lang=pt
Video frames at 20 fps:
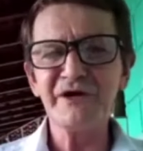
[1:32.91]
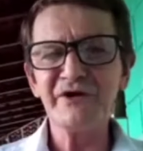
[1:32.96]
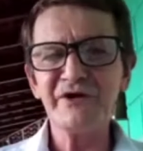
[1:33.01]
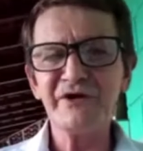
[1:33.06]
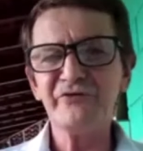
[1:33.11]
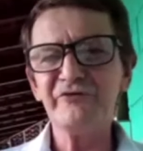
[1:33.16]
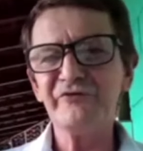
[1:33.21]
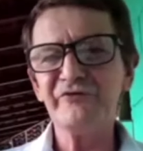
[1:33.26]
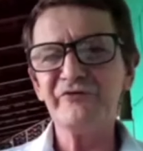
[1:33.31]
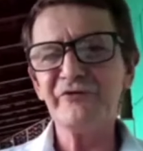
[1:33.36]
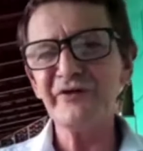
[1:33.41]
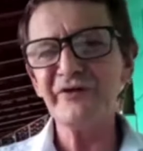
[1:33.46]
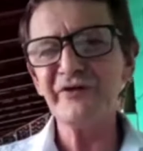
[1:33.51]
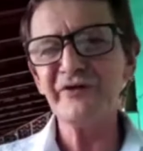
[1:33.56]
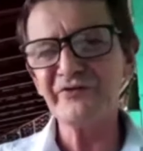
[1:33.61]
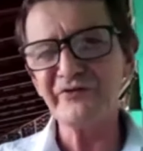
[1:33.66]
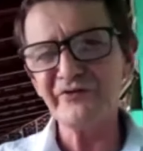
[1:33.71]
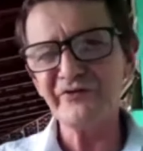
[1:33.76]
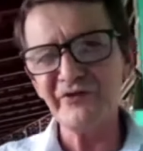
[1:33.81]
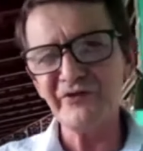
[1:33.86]
Márcio
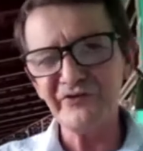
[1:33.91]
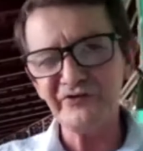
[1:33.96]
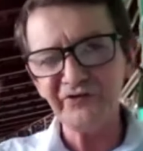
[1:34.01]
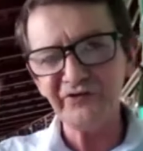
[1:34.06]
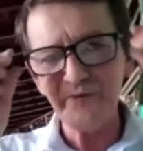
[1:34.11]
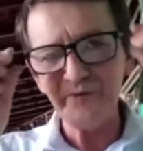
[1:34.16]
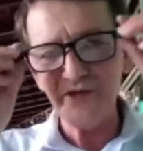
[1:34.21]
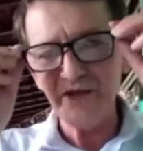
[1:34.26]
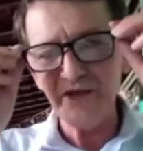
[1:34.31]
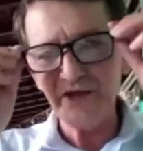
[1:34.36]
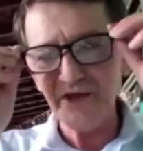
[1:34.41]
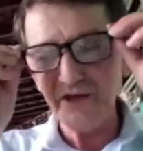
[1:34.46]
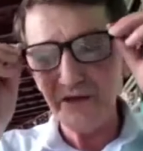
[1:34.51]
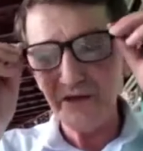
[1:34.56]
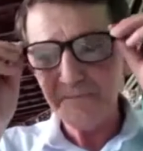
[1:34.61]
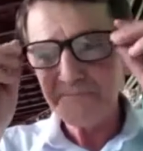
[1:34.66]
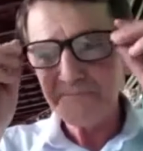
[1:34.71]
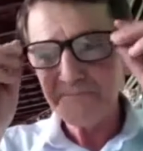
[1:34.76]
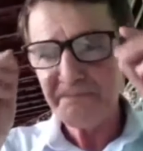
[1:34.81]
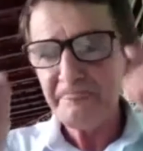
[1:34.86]
França, vocês sabem
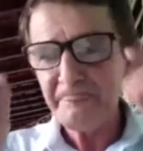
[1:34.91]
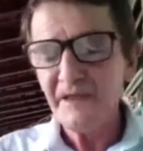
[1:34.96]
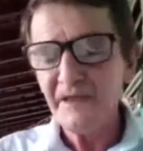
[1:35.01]
que